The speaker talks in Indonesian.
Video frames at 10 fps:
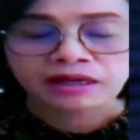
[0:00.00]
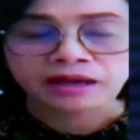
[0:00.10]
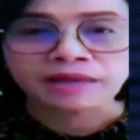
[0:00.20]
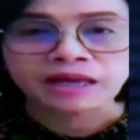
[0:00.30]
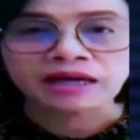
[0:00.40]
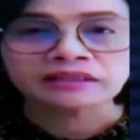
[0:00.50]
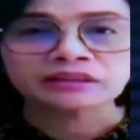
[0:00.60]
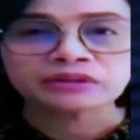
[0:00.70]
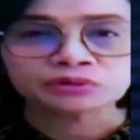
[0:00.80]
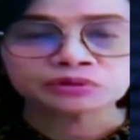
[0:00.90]
Kami akan
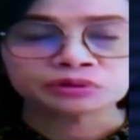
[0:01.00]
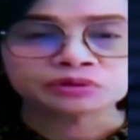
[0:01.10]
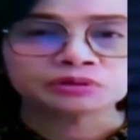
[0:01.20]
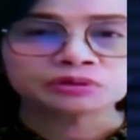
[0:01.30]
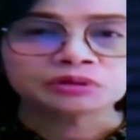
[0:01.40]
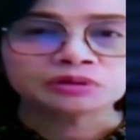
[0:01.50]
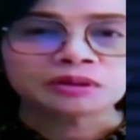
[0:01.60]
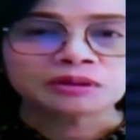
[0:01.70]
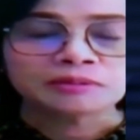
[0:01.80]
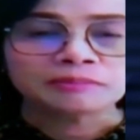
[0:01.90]
terus
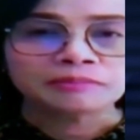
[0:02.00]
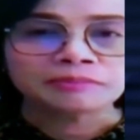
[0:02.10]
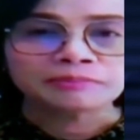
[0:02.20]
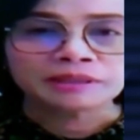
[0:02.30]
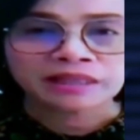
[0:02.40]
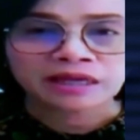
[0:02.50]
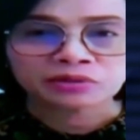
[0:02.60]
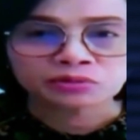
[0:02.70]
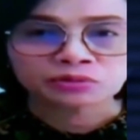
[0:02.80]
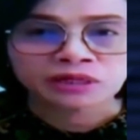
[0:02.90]
meminta
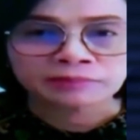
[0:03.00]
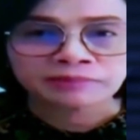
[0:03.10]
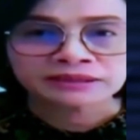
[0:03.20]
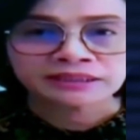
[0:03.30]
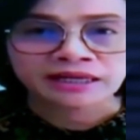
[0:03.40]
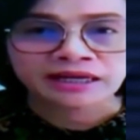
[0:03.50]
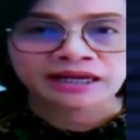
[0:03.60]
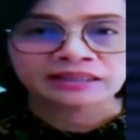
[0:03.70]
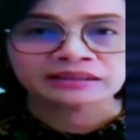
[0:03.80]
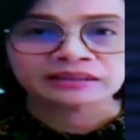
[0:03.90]
dukungan
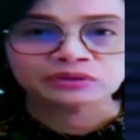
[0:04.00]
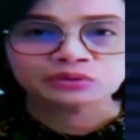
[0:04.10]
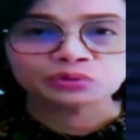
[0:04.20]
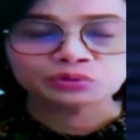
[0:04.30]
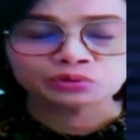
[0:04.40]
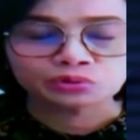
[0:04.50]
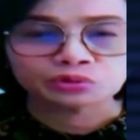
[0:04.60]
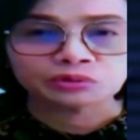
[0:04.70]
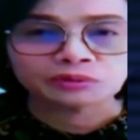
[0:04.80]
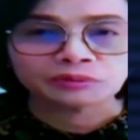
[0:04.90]
masyarakat
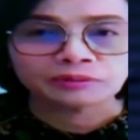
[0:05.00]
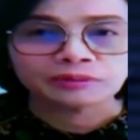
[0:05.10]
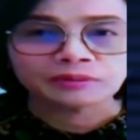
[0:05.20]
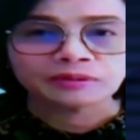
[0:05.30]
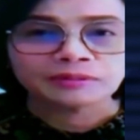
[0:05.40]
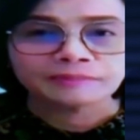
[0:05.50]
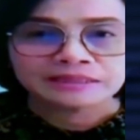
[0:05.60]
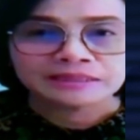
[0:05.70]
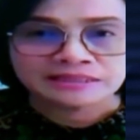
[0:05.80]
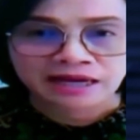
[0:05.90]
untuk
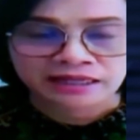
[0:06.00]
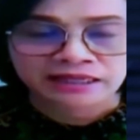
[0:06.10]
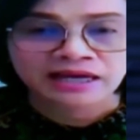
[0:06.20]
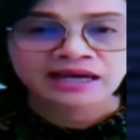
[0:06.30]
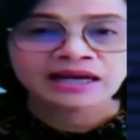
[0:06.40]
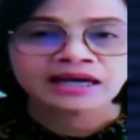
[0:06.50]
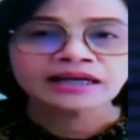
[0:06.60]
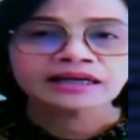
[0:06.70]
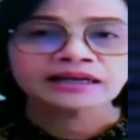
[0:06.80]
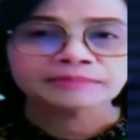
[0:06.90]
menjaga
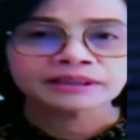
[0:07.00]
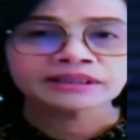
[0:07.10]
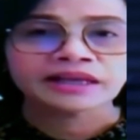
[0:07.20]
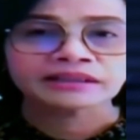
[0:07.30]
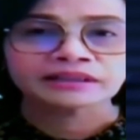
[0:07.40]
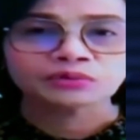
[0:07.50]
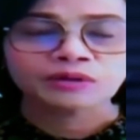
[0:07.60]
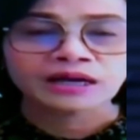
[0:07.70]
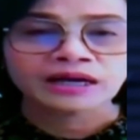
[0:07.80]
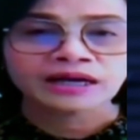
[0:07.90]
Kementerian
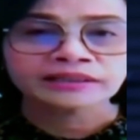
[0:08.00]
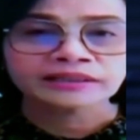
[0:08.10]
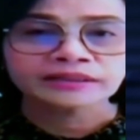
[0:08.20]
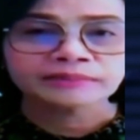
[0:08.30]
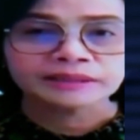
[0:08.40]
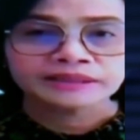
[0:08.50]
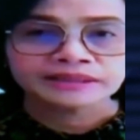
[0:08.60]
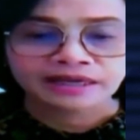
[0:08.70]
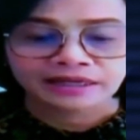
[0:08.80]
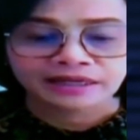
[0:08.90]
Keuangan,
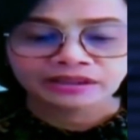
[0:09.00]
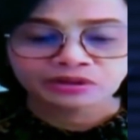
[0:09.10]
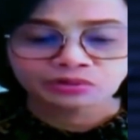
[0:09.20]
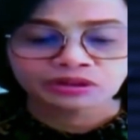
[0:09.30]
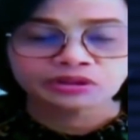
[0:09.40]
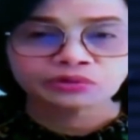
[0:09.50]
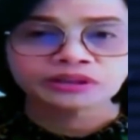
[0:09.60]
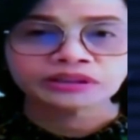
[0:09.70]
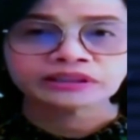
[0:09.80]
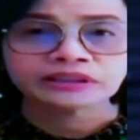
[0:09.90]
menjaga
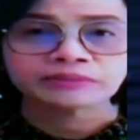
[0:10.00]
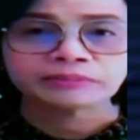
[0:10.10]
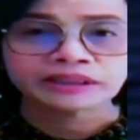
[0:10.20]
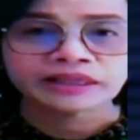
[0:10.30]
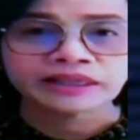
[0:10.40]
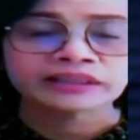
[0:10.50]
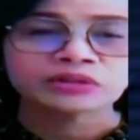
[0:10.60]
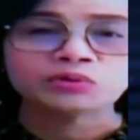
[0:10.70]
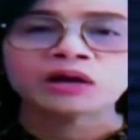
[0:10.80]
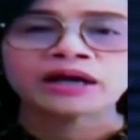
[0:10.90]
unit-unit Kementerian
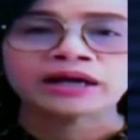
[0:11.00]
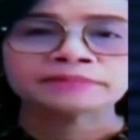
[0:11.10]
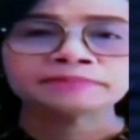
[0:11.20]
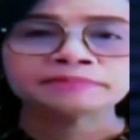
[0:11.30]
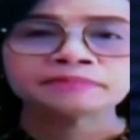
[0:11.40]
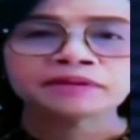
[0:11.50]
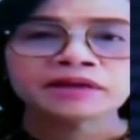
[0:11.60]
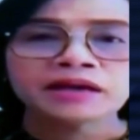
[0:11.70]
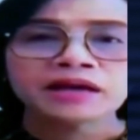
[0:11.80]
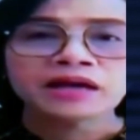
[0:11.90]
Keuangan,
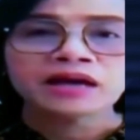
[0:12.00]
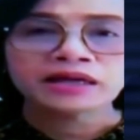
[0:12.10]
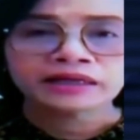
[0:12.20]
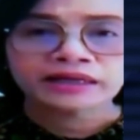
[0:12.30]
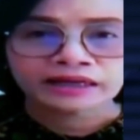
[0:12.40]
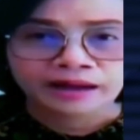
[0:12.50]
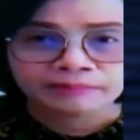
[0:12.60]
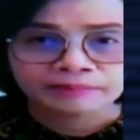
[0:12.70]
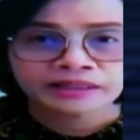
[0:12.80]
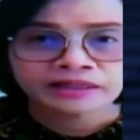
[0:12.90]
agar
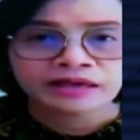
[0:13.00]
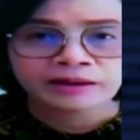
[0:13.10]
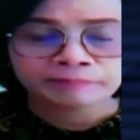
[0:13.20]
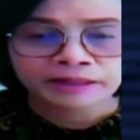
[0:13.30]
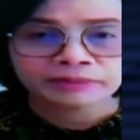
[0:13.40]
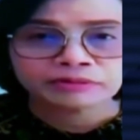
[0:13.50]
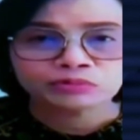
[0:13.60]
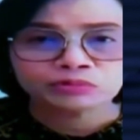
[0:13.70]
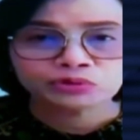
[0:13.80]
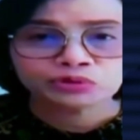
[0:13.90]
kami dapat
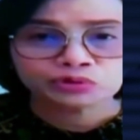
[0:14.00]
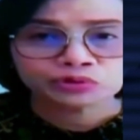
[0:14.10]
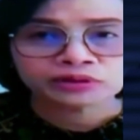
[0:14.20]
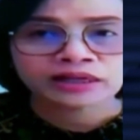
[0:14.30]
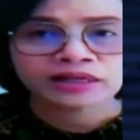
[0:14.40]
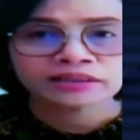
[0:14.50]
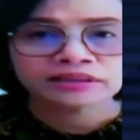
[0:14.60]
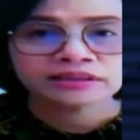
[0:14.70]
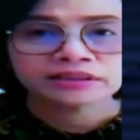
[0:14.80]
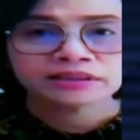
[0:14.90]
mewujudkan